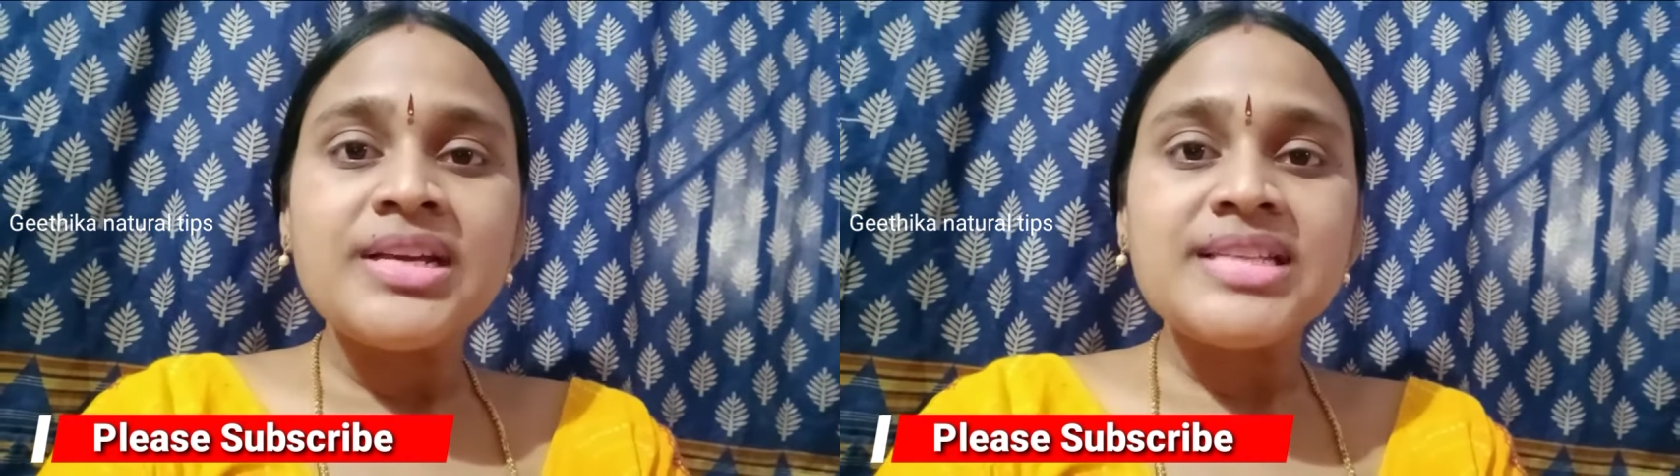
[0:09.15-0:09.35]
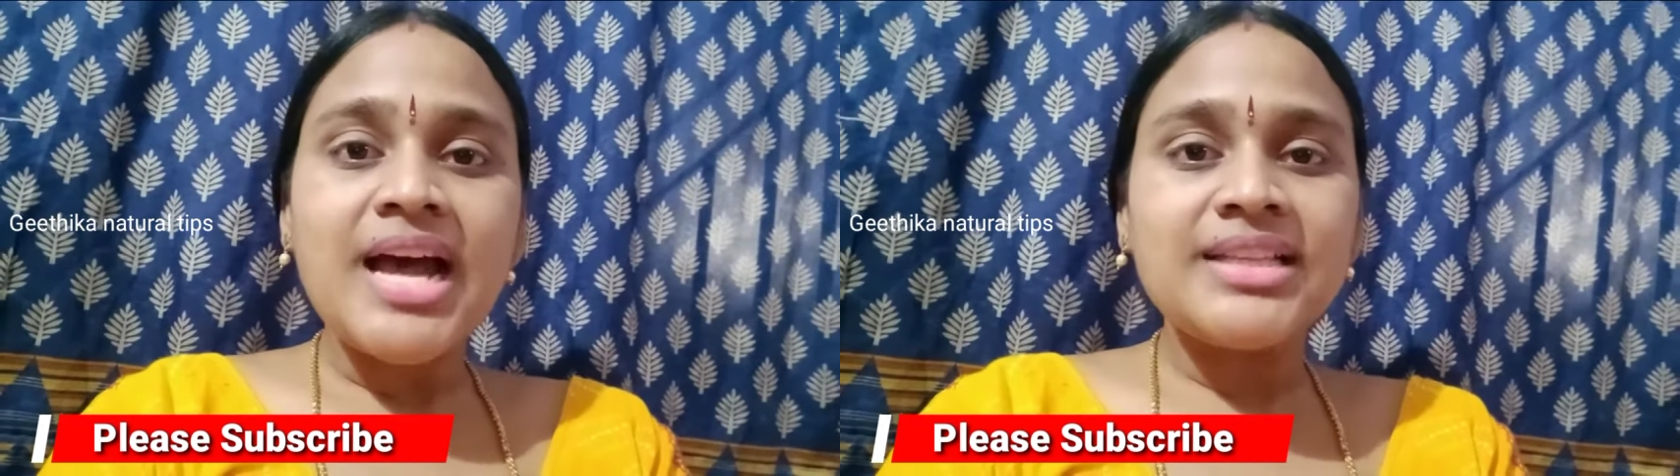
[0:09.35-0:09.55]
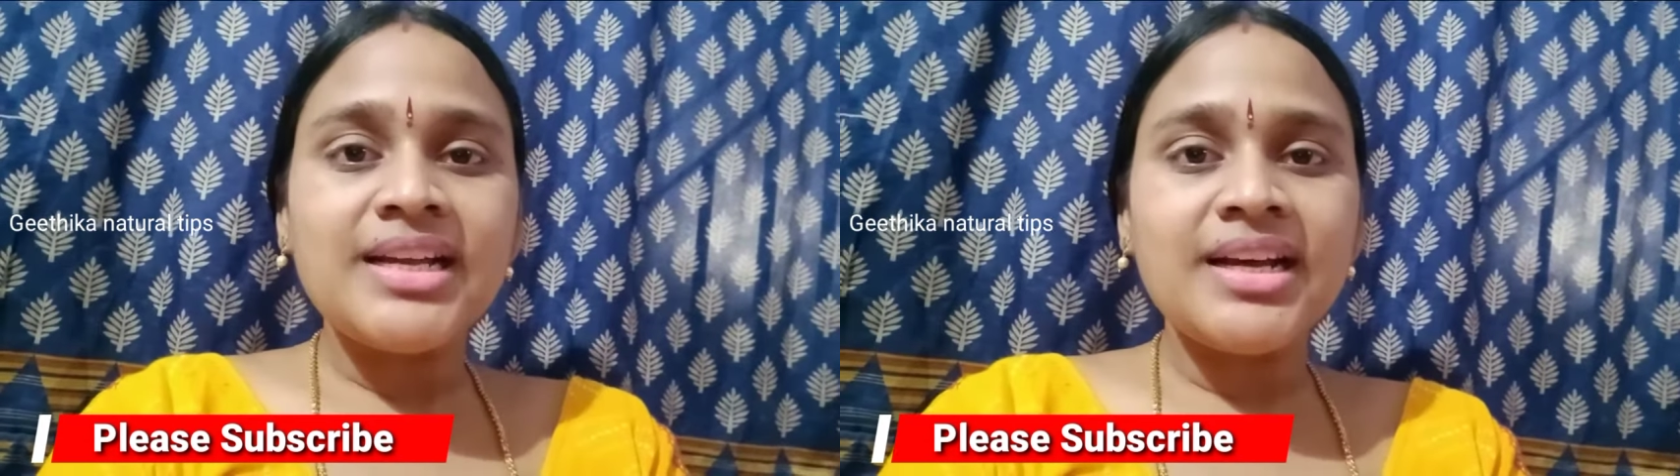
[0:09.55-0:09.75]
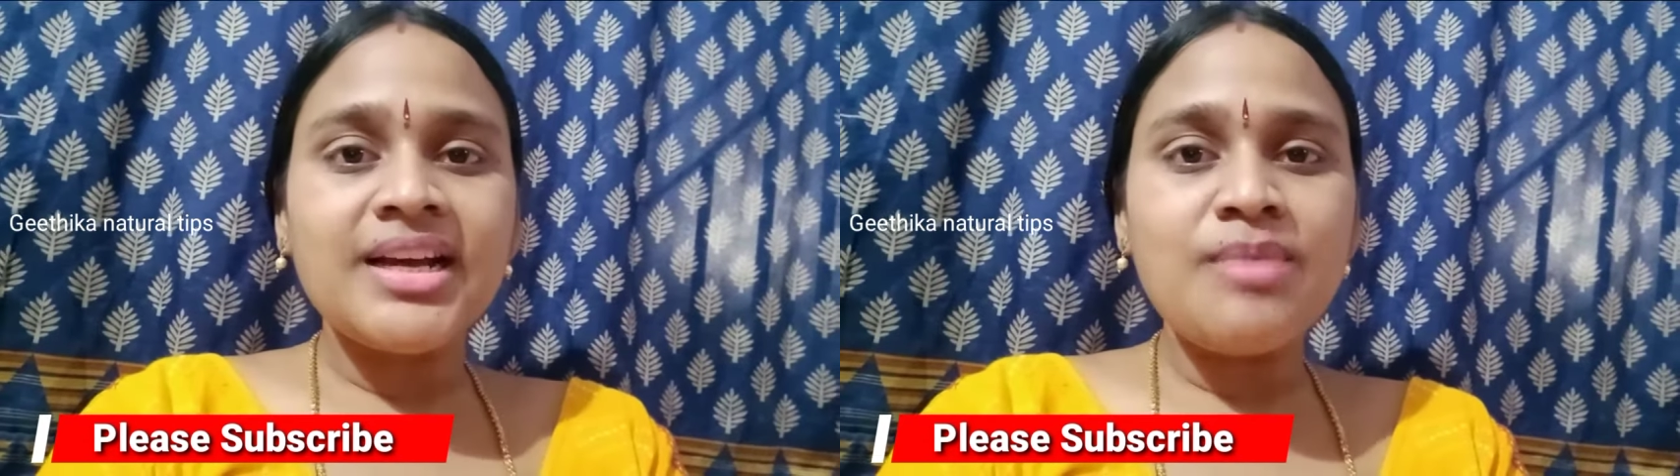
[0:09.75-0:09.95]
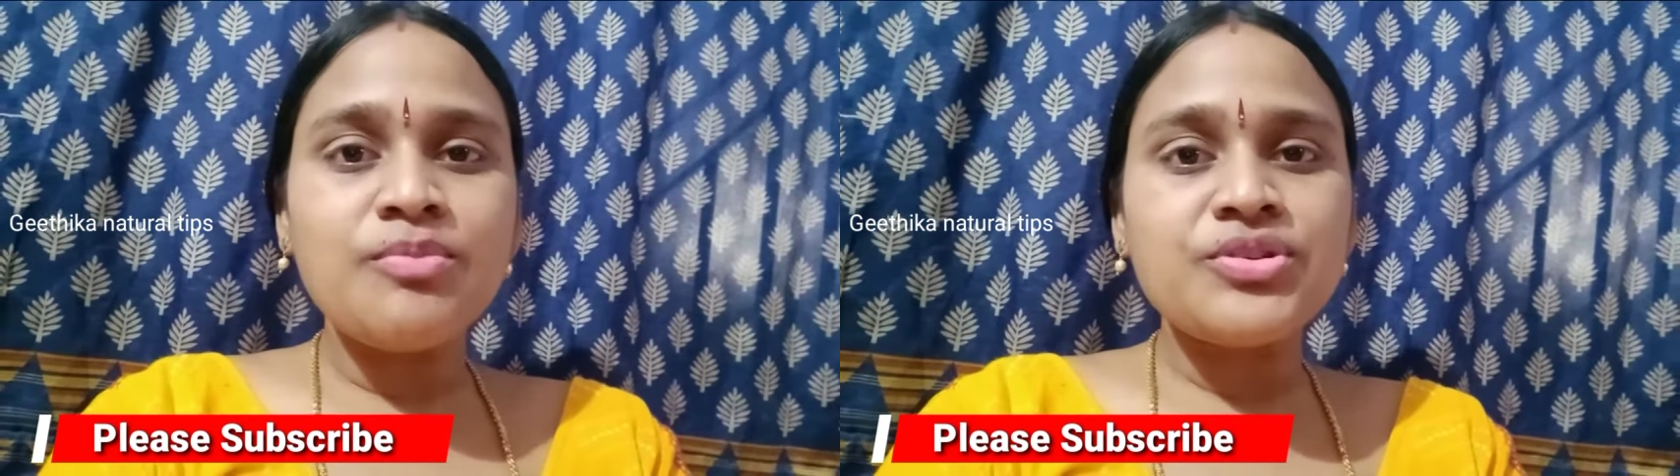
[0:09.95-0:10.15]

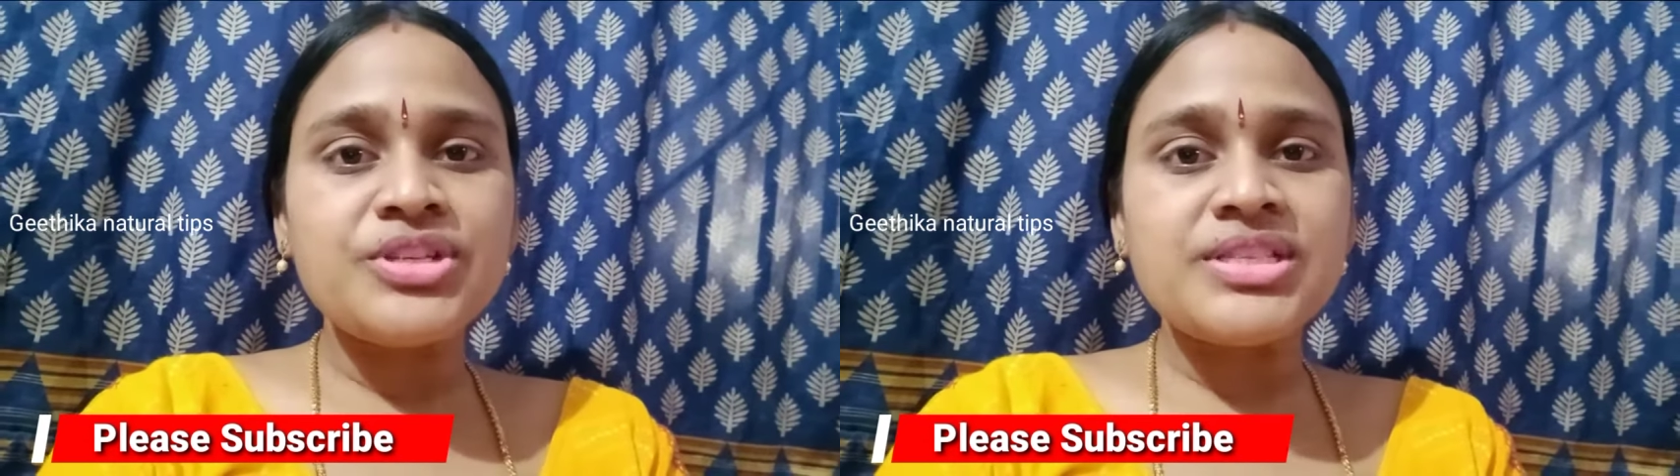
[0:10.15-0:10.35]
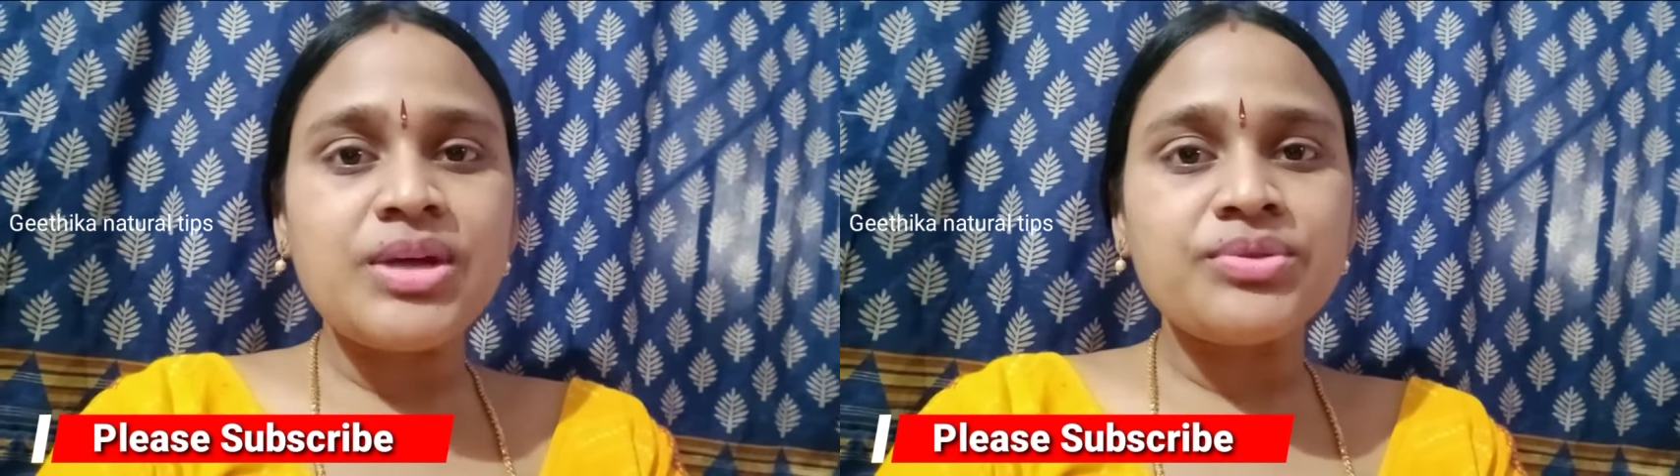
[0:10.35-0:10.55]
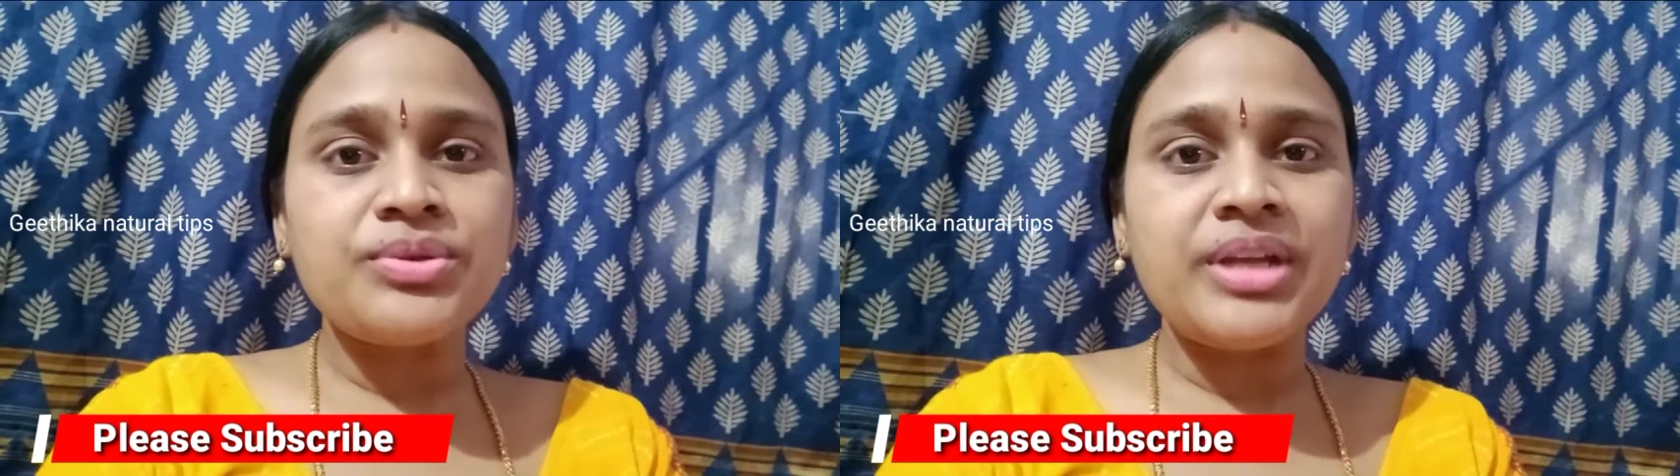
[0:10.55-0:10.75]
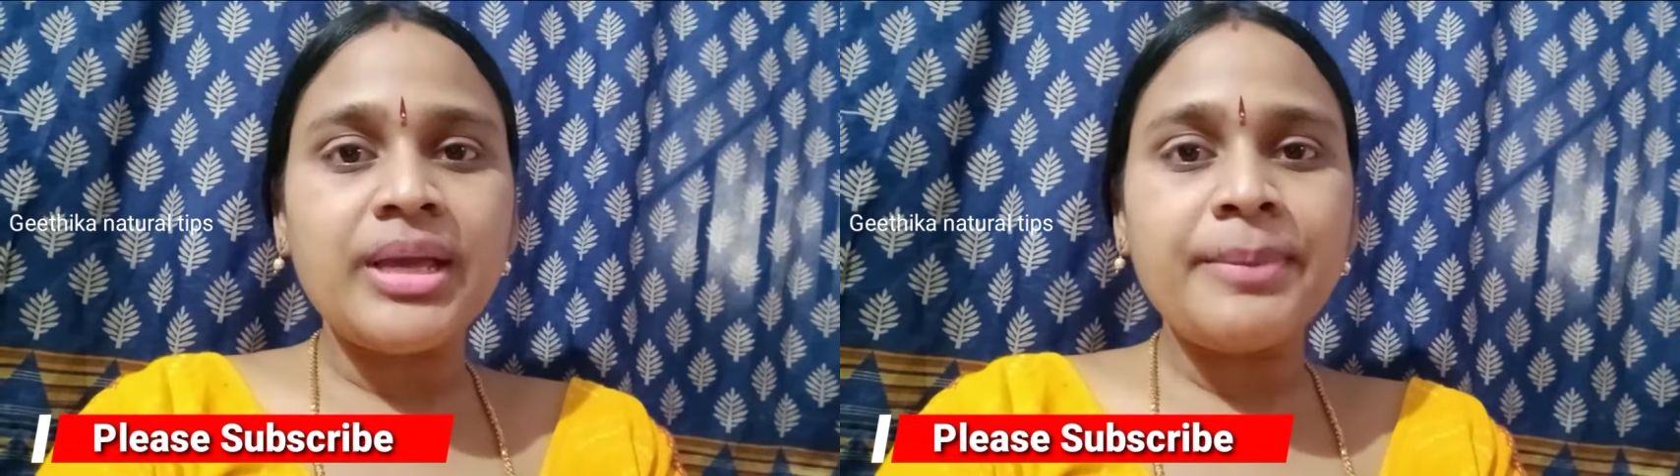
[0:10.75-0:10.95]
సాధారణంగా మోషన్స్ అవుతుంటే